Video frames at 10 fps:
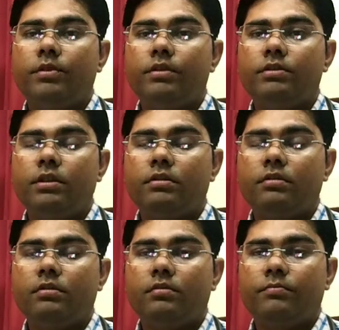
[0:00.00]
20 से
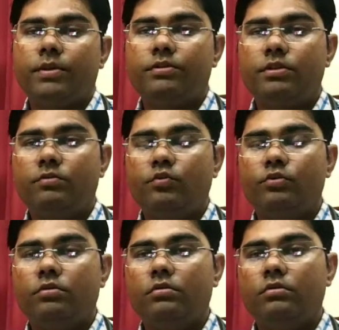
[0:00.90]
25
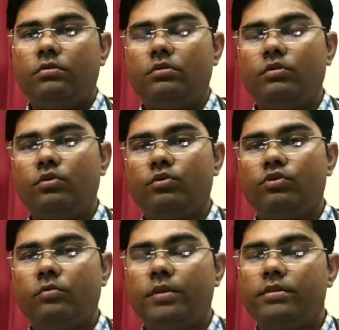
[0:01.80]
बूंद रोज़
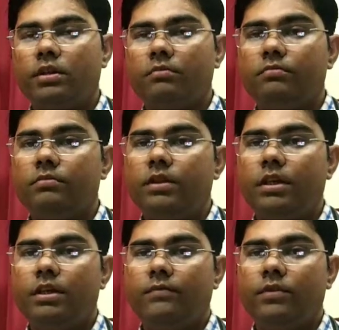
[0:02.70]
सुबह शाम
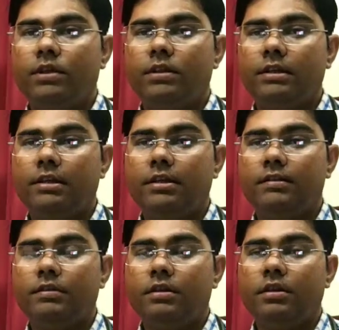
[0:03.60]
एक हफ्ते तक
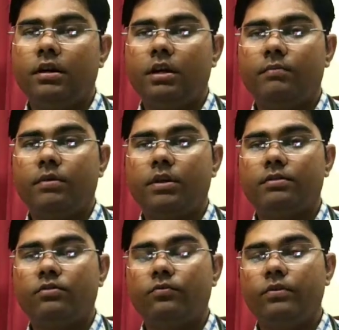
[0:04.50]
लेने से आपका
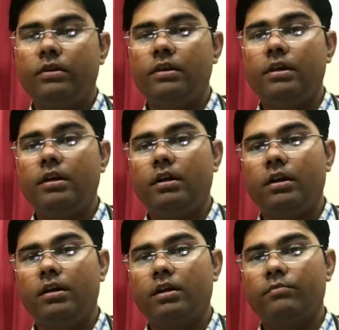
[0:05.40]
स्नोफीलिया
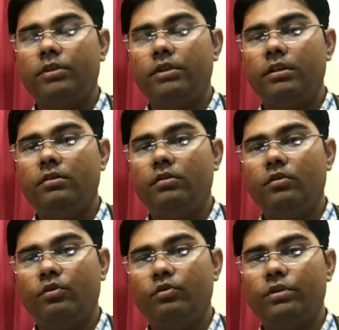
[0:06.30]
आराम से ठीक
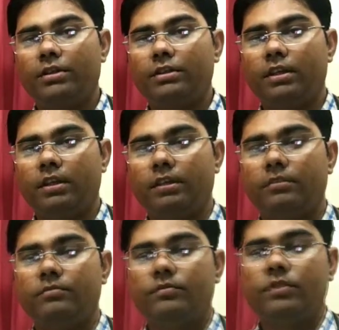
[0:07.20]
हो सकता है
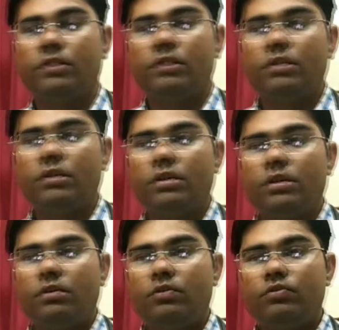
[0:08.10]

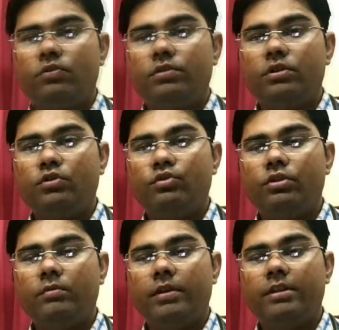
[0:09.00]
दोस्तों इसकी
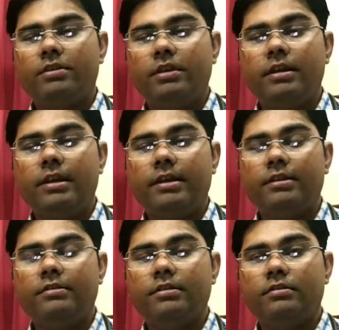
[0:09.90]
दूसरी मेडिसिन है
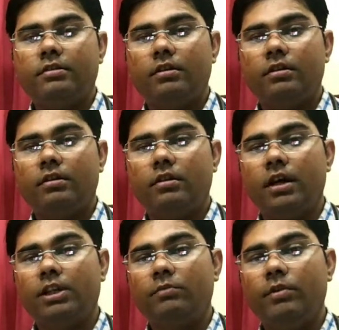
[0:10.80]
लेकिसिस
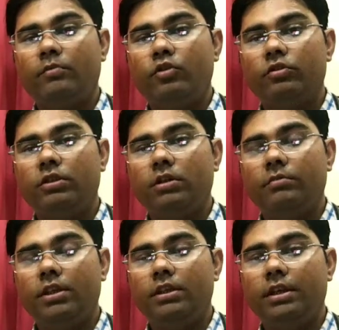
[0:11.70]
रात में बहुत
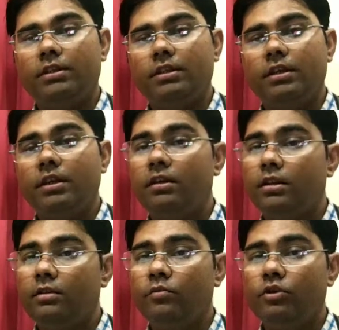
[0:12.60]
कम नींद आती है
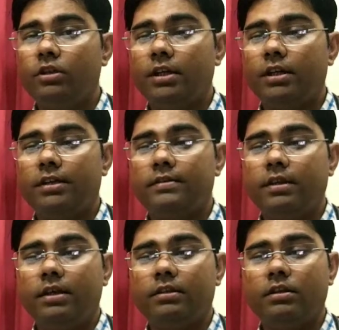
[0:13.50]
नींद बहुत कठिनाई
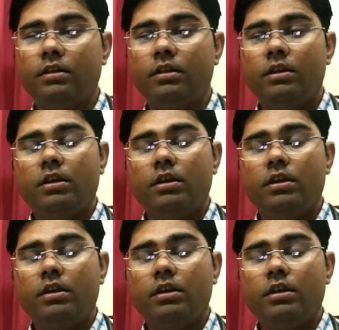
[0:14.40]
से आती है